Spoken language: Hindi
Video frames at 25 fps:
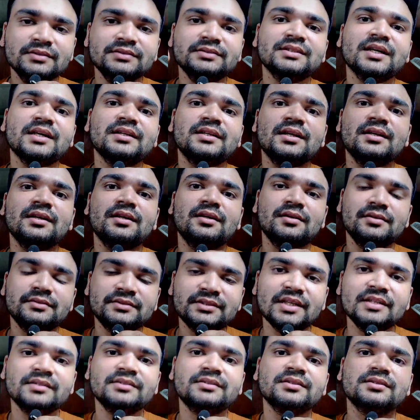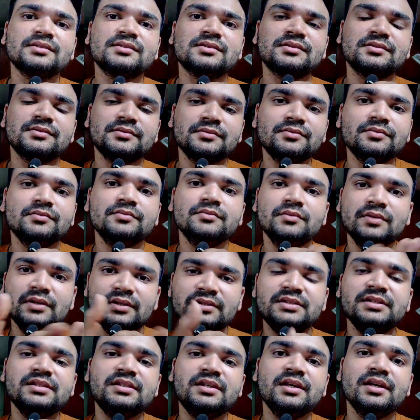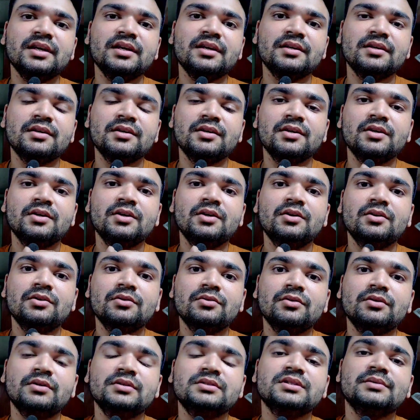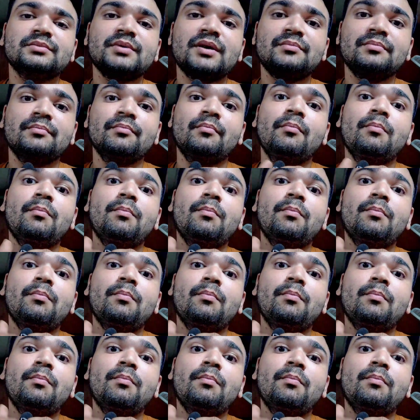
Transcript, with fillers: ज़्यादा चांसेस इसी के है क्योंकि जब आप